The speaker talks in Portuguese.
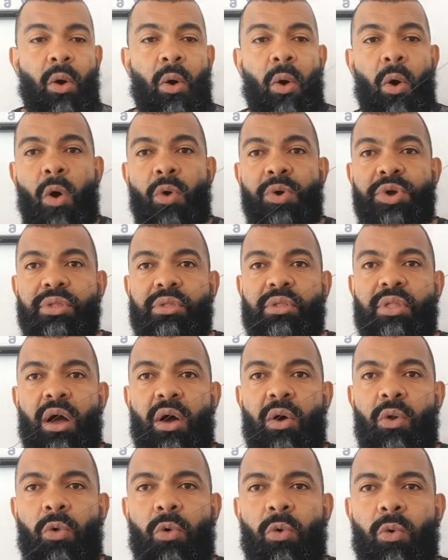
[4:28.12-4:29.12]
ou
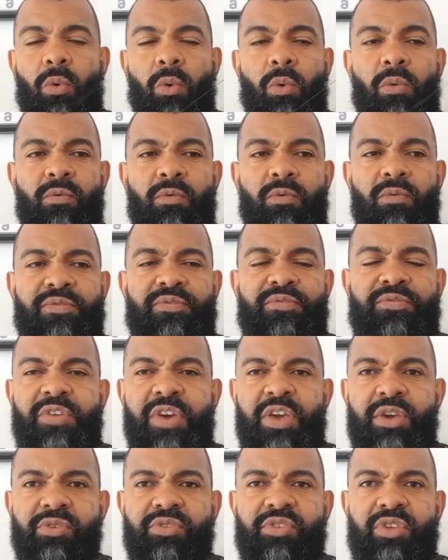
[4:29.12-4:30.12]
então um
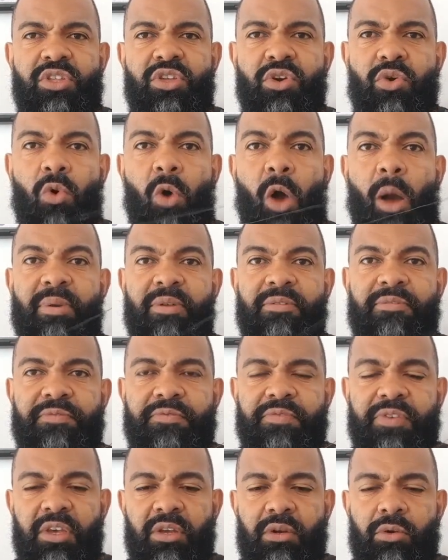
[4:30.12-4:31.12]
fiozinho de cobre
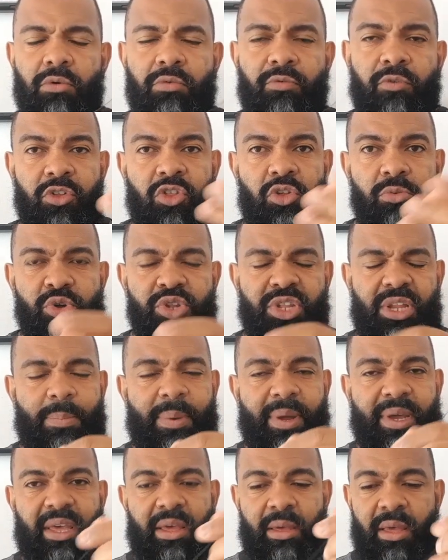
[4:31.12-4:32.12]
fino. Vou te mostrar
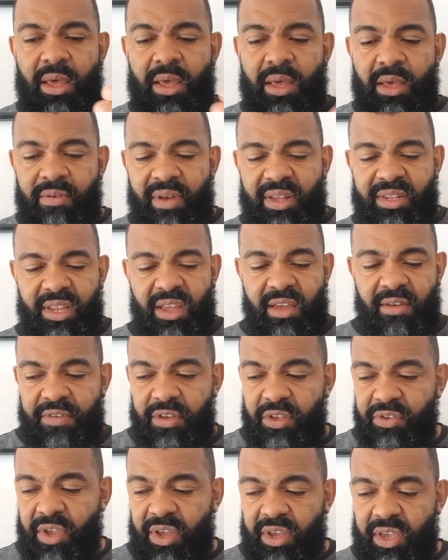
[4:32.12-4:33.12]
para que vai
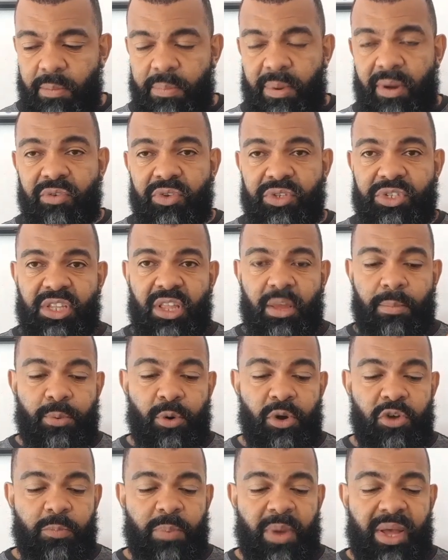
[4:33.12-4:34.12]
servir isso aqui, para você
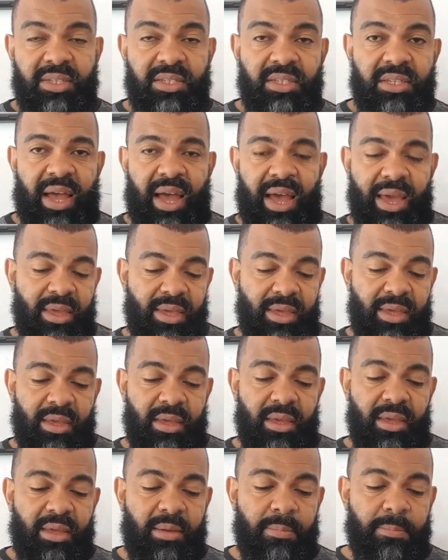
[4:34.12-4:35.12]
depois passar e,
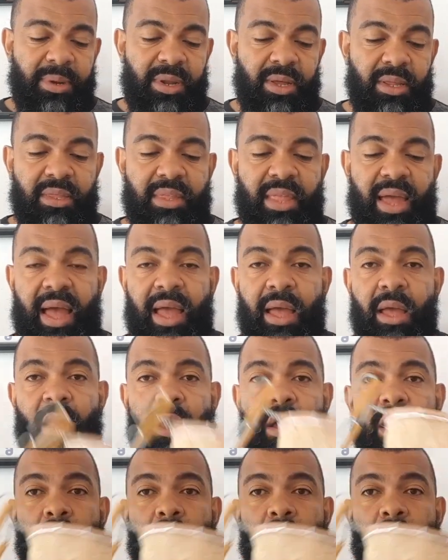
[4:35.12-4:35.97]
e implantar,